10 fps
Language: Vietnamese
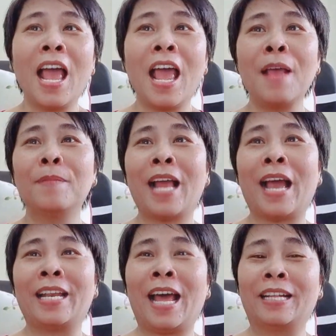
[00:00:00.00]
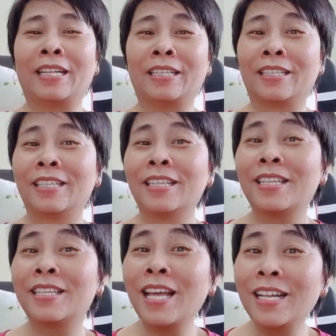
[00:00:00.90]
em lại đành
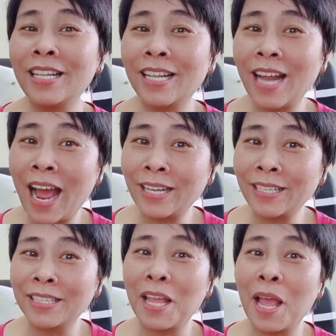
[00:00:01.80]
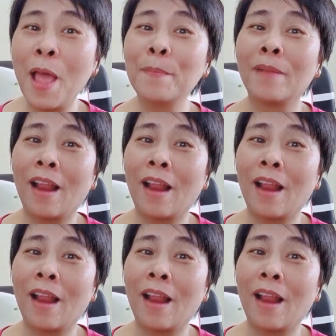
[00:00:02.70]
tin anh thêm